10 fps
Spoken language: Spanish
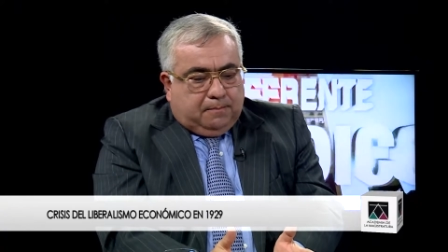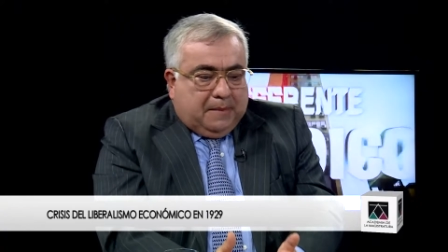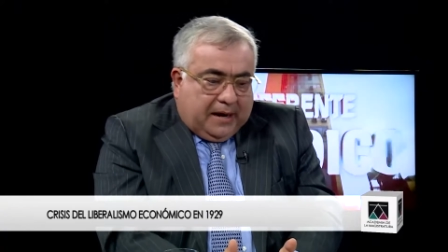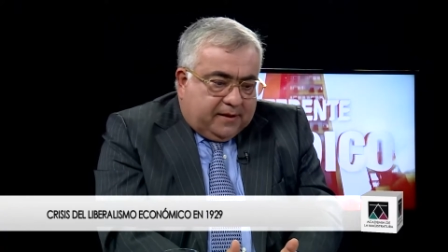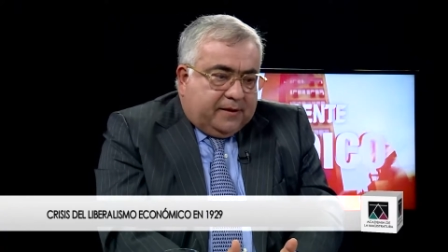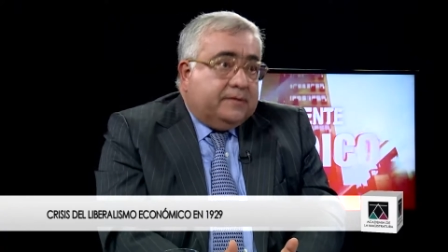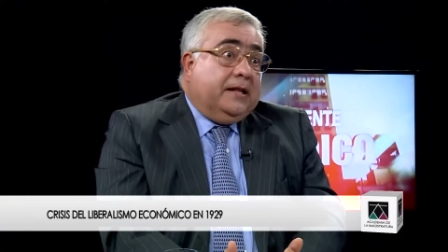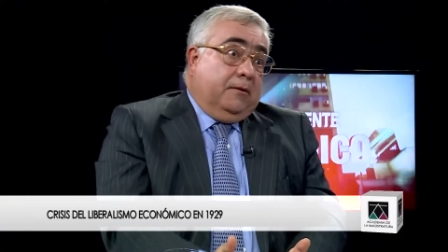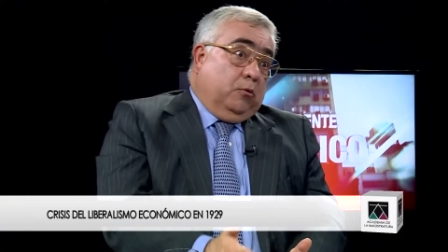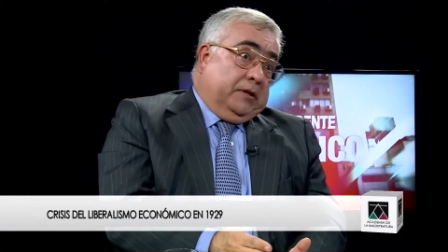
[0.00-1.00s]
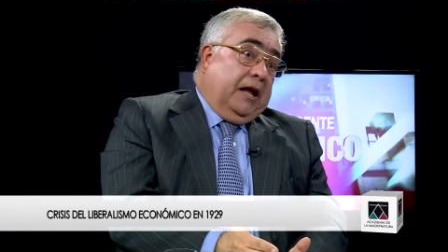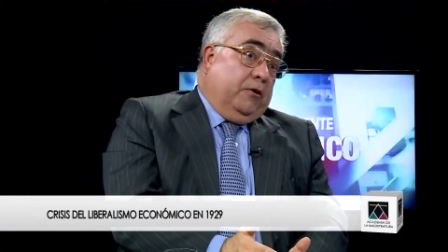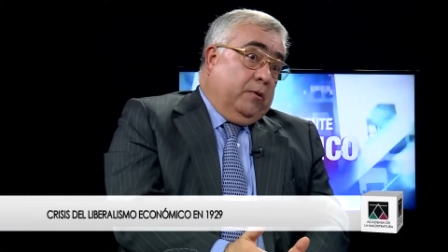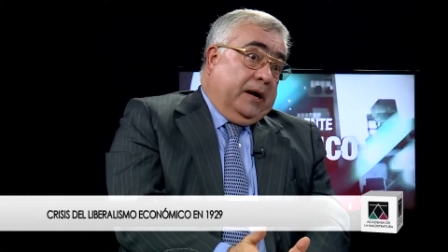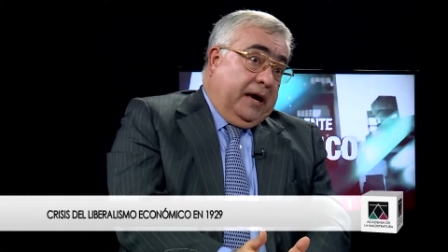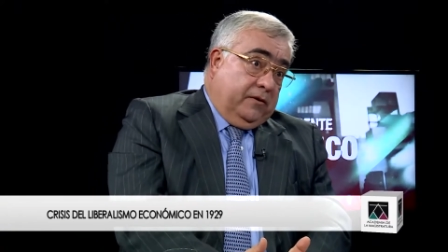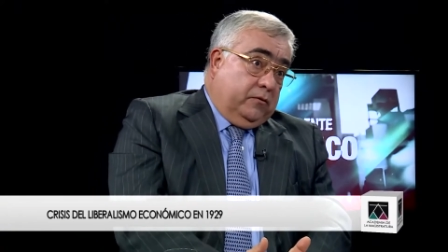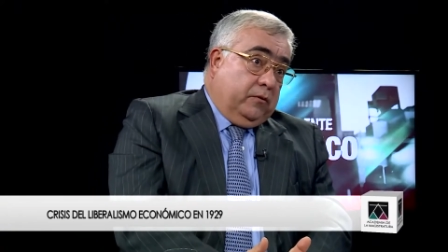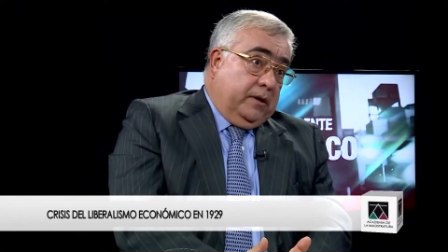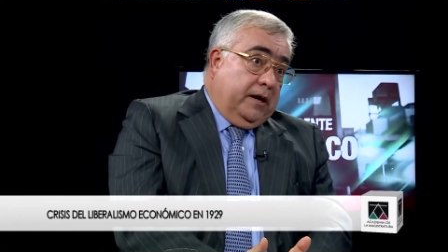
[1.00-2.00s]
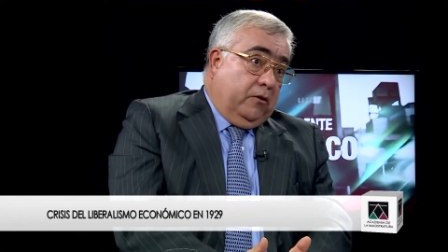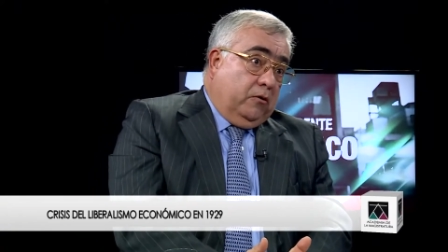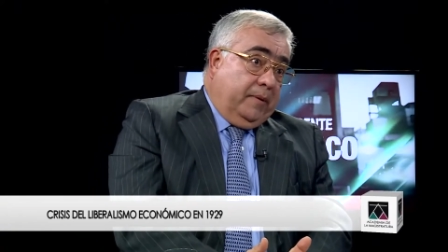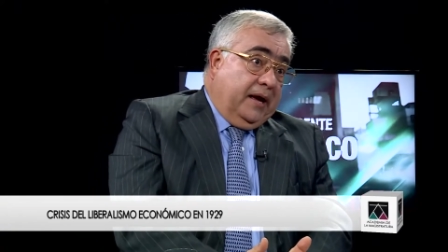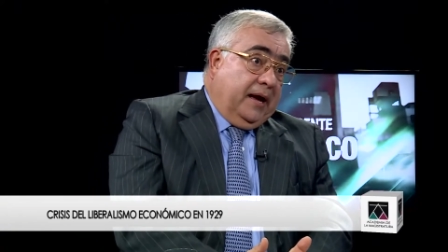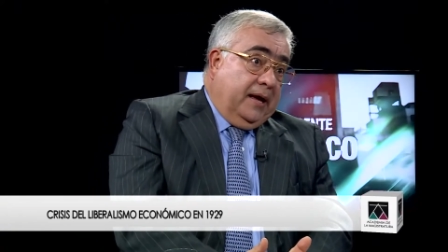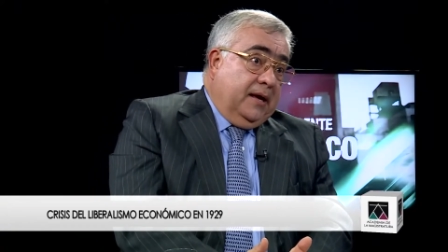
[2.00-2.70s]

Marx, tributario en esto, de la economía